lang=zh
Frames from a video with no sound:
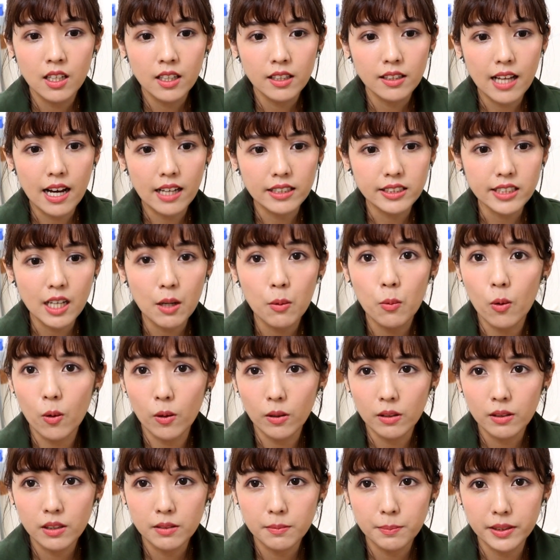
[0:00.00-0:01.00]
那像
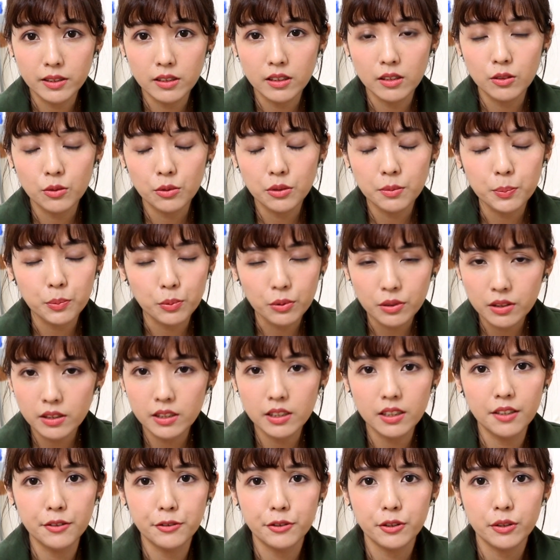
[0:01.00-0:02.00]
我本身就是不是一
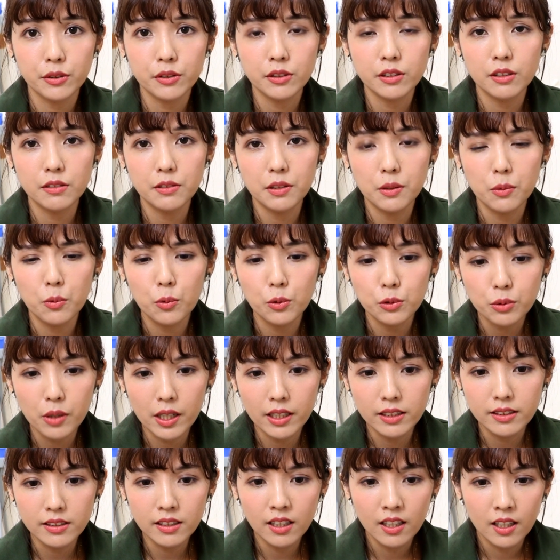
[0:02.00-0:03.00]
个很正式的人，我
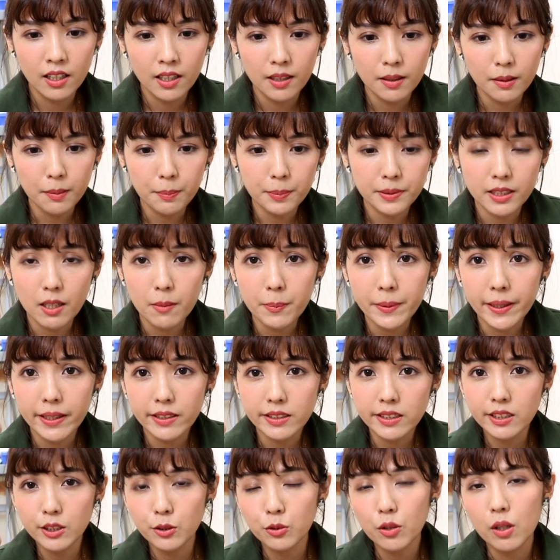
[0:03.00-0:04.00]
穿比较偏
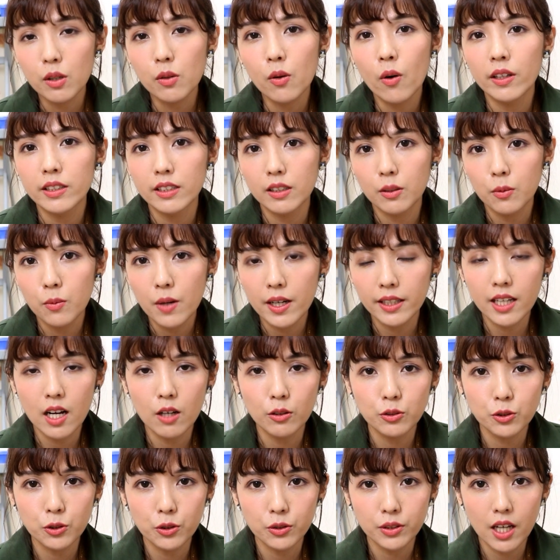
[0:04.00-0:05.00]
西装款的外
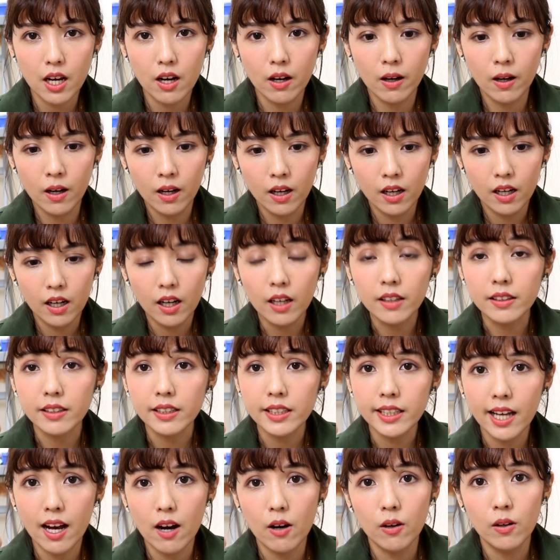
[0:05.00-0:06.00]
套就要很
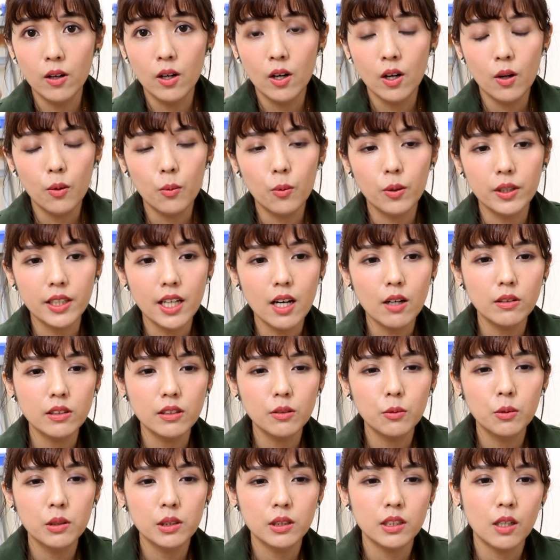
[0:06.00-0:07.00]
挑，我要
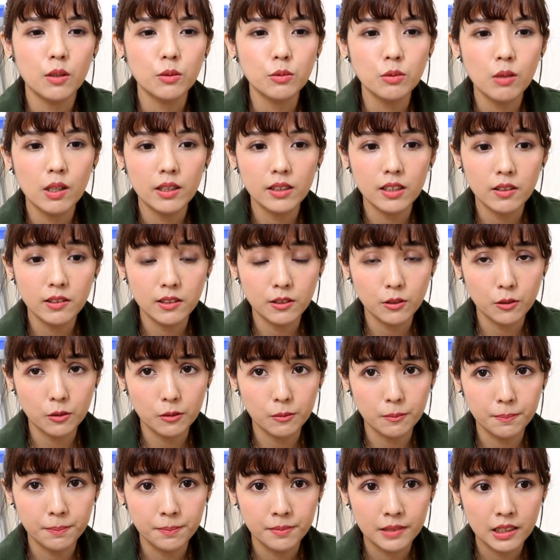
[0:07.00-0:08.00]
我一定要穿到那
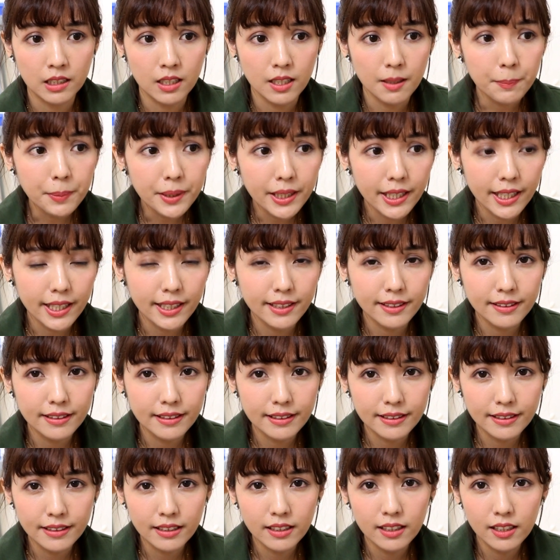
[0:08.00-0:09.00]
种
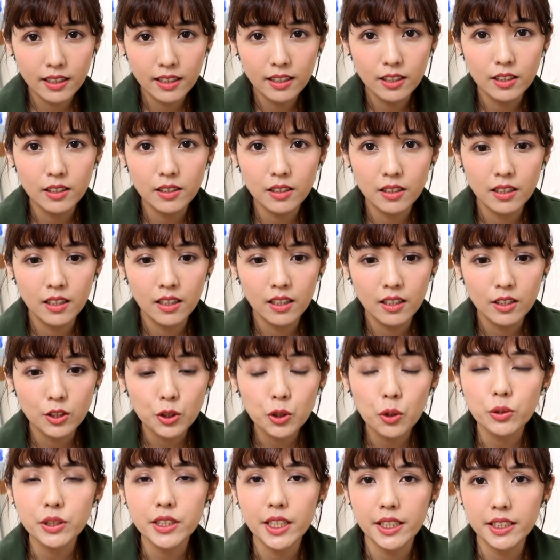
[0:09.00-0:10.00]
偏。
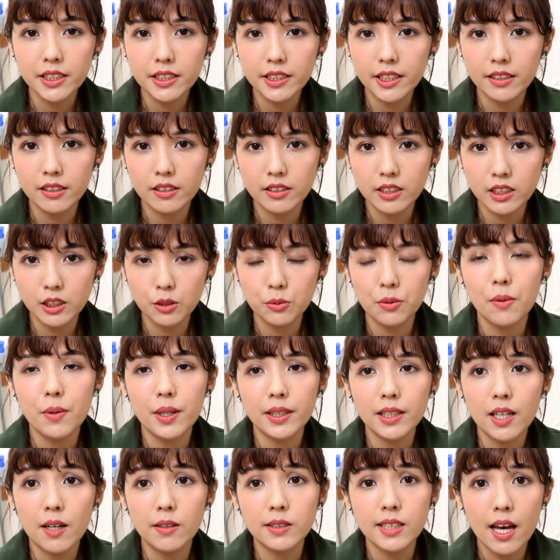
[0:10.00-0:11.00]
休闲一点的西装
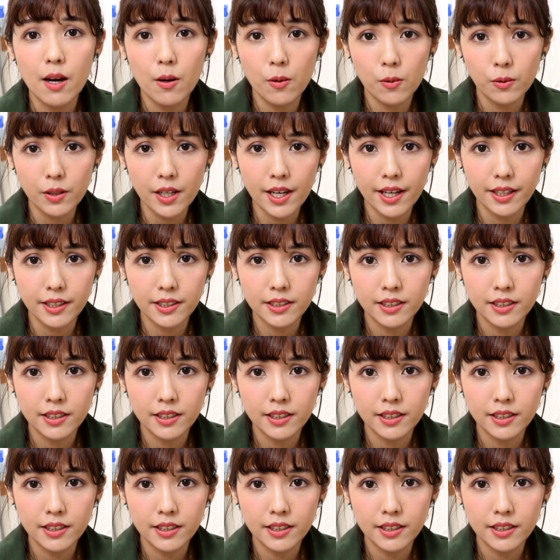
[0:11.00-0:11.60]
外套才 OK。